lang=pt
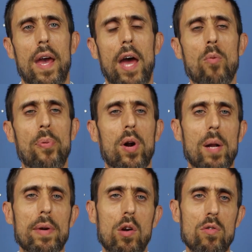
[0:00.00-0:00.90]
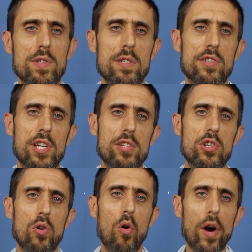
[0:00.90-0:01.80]
Era um programa que consistia
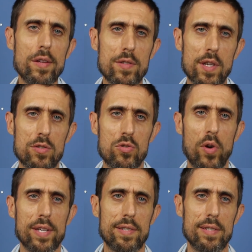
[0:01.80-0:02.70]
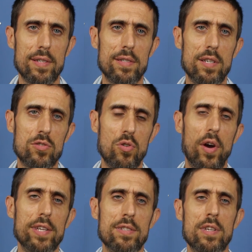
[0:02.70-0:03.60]
de oito sessões. Nessas
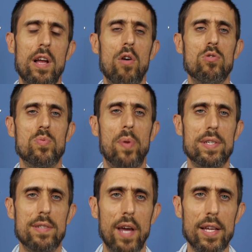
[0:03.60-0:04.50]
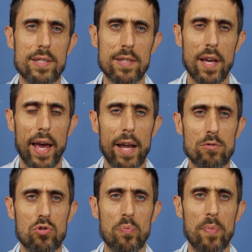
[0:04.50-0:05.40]
sessões, os pacientes eram
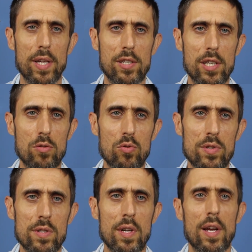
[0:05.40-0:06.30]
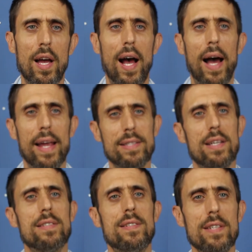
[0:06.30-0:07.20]
submetidos a
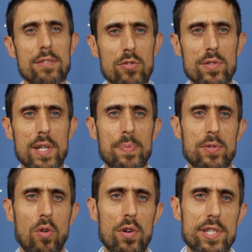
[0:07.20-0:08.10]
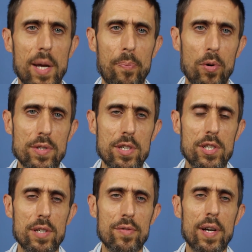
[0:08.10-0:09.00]
exercícios da psicologia
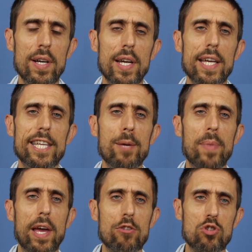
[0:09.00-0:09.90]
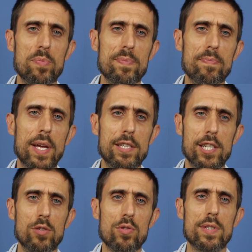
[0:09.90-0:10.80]
positiva e também eram
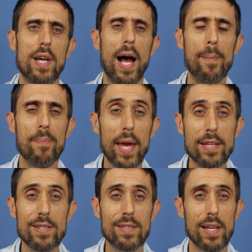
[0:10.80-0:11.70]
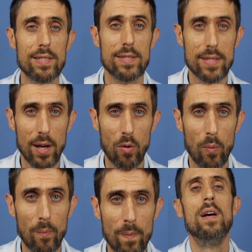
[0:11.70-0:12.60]
submetidos à
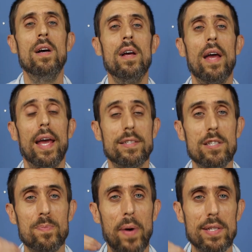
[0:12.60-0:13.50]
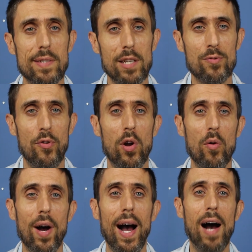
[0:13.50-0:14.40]
meditação. Esses pacientes
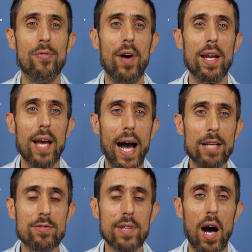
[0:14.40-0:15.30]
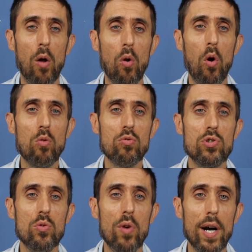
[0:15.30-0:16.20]
foram avaliados ao longo
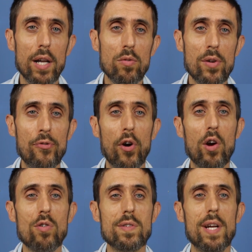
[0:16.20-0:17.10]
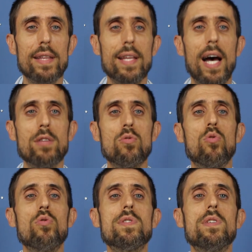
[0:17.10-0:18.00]
de um ano e foi
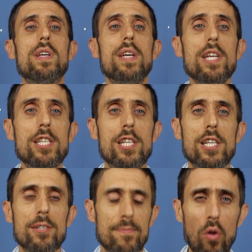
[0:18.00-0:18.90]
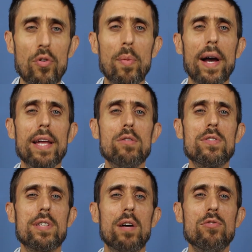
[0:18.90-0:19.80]
constatado o seguinte: houve uma
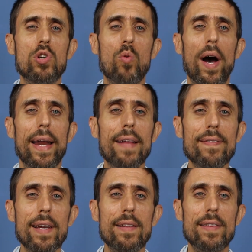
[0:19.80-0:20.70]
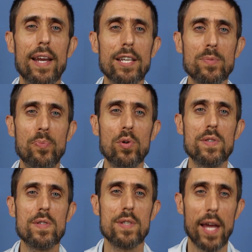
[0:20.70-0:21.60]
redução de
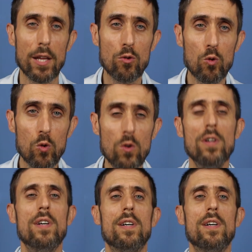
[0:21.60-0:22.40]
43%